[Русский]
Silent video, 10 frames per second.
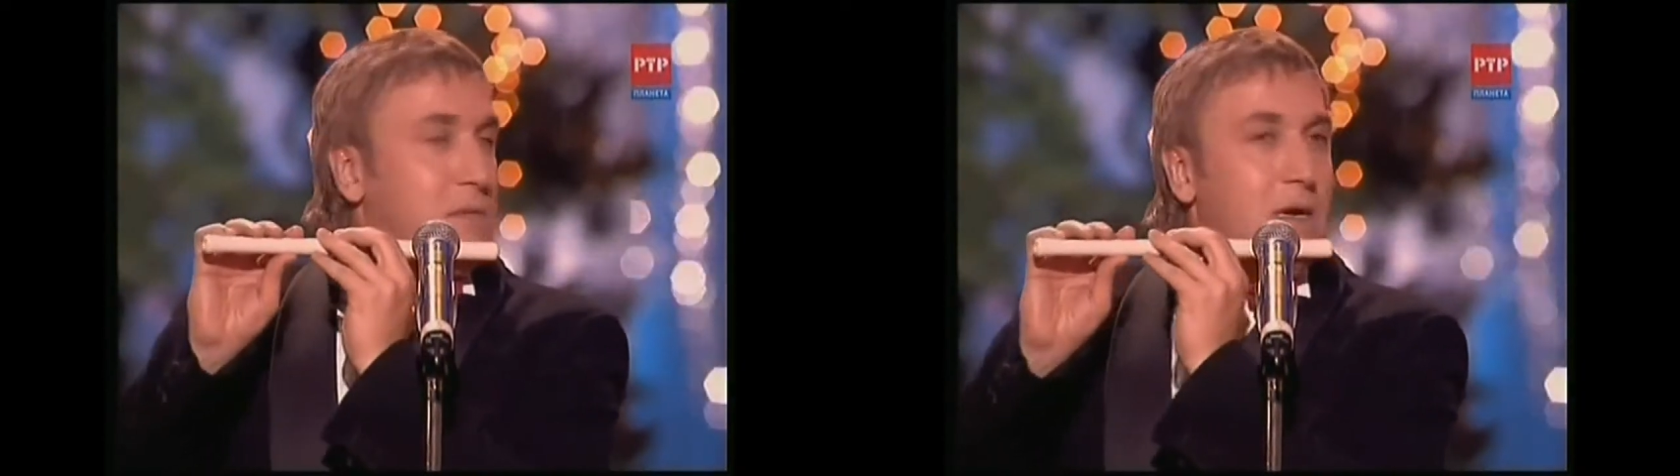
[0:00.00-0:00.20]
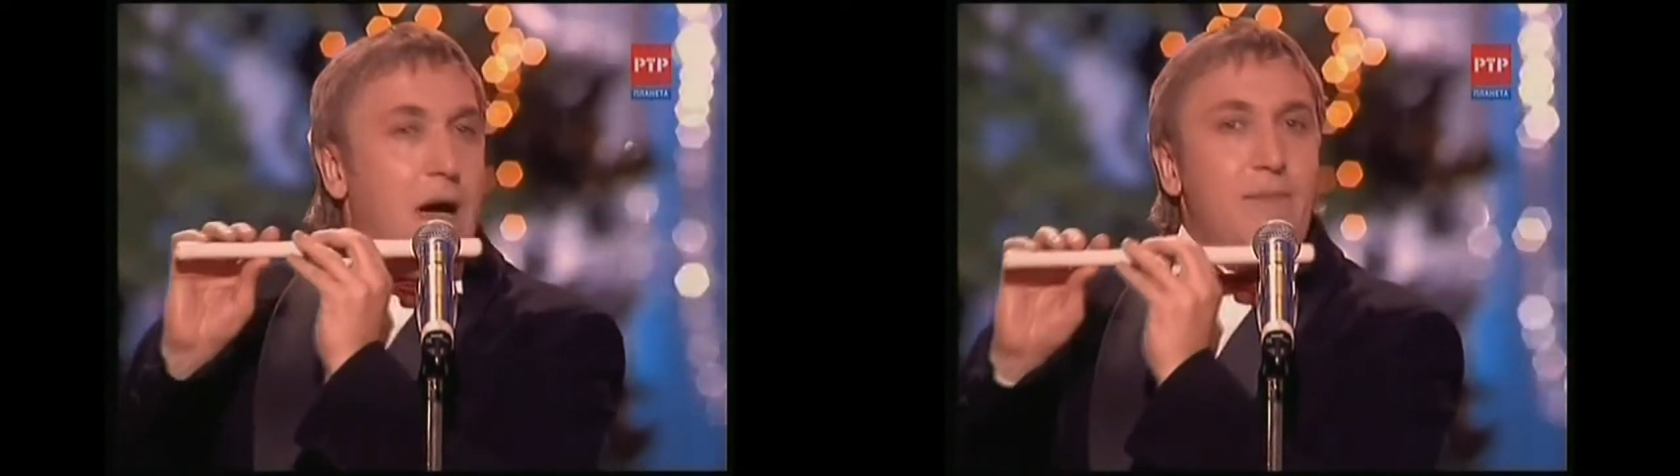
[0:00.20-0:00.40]

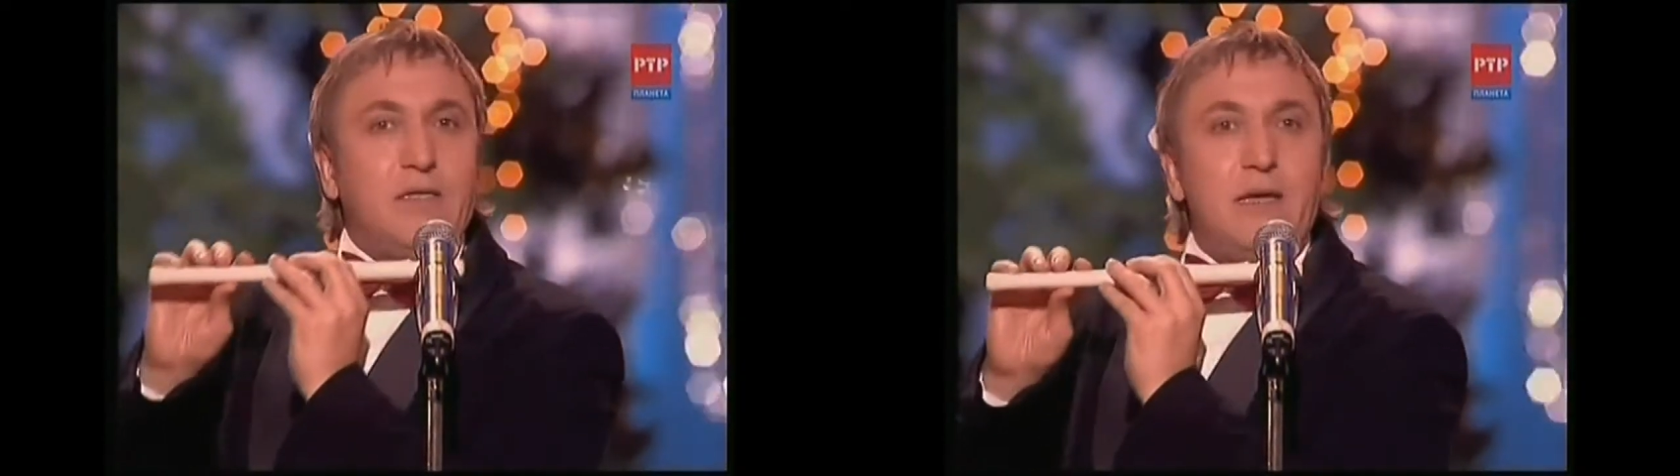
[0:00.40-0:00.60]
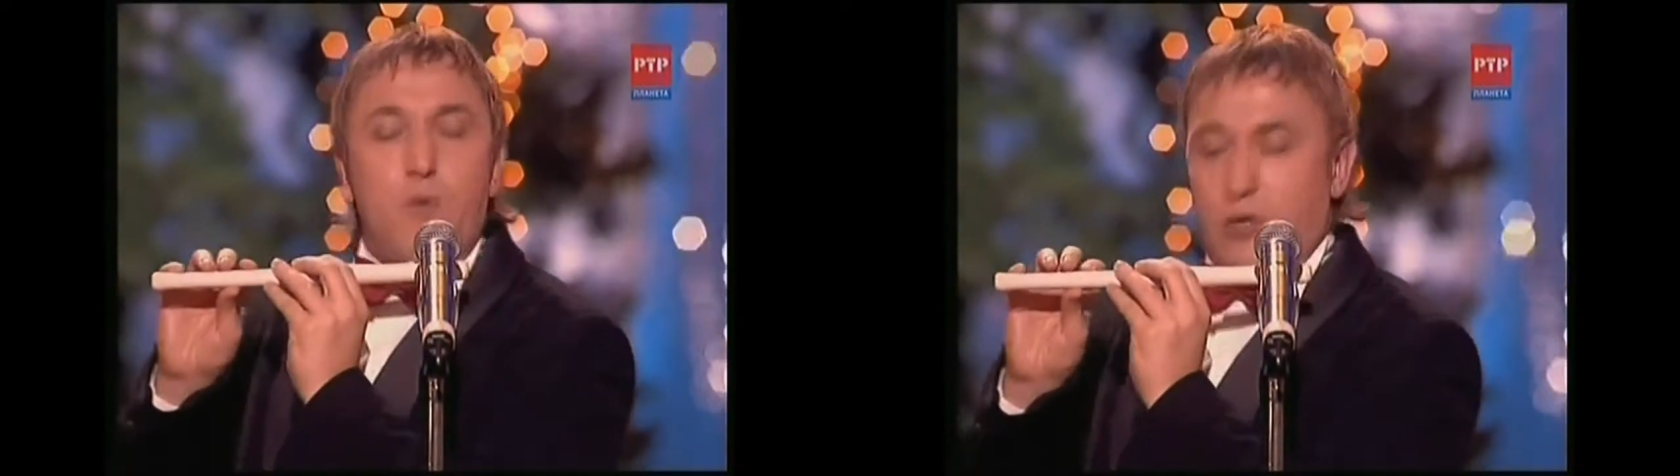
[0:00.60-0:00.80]

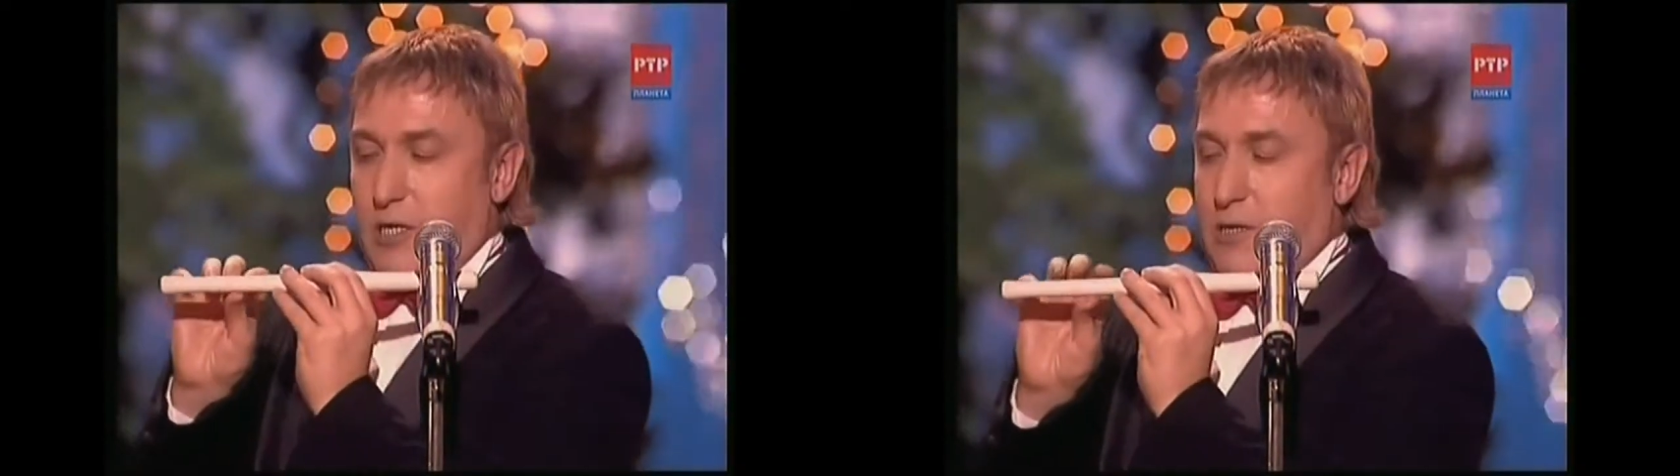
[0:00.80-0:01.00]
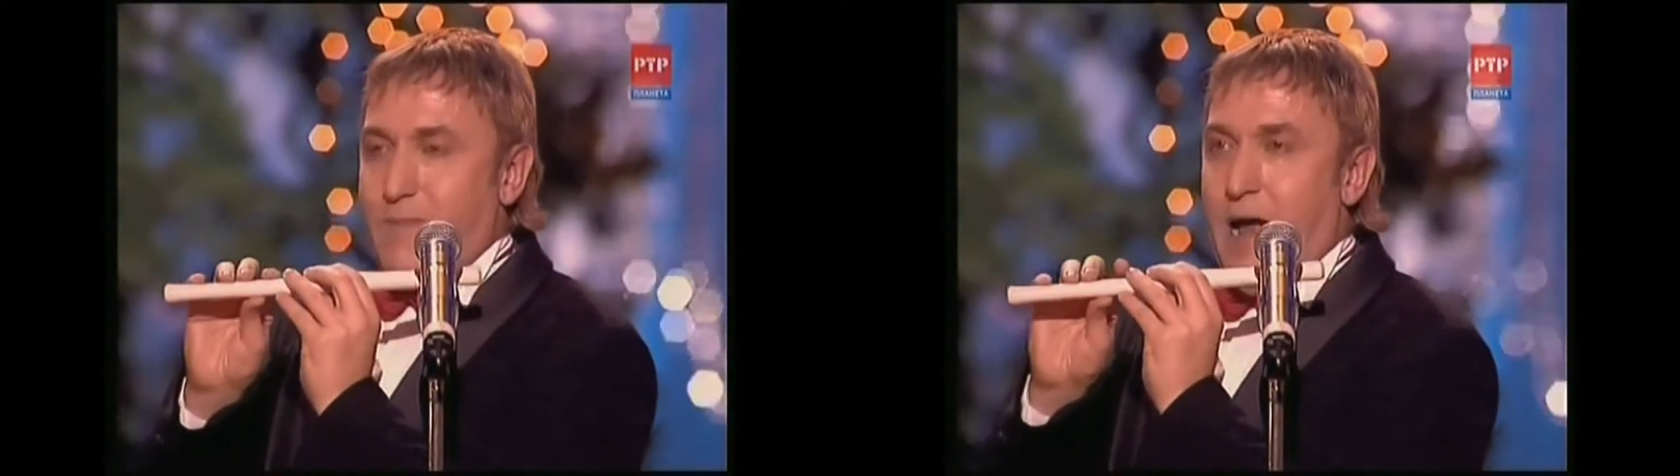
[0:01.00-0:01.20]
Амадей
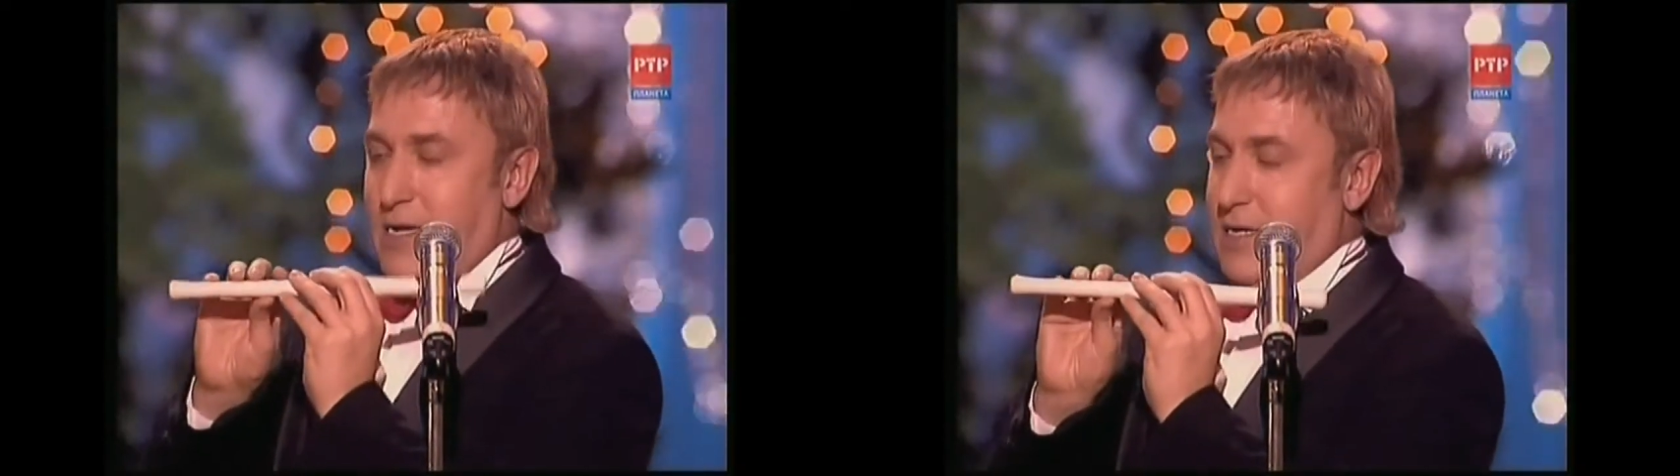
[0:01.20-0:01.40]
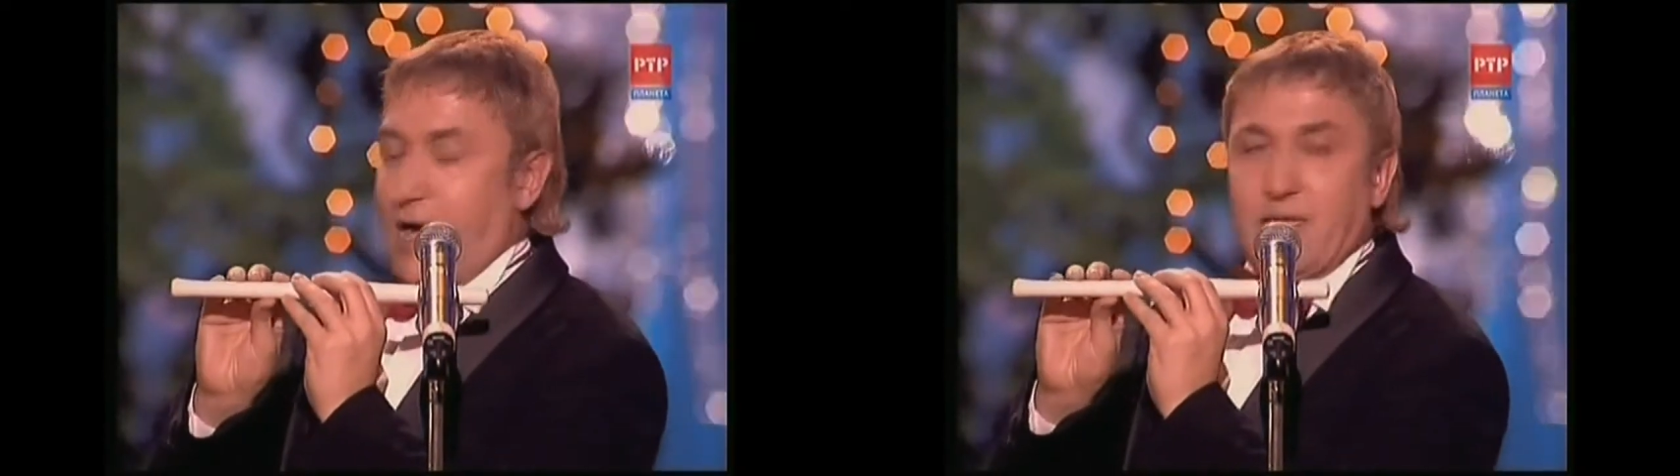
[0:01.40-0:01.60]
Моцарт, маленькая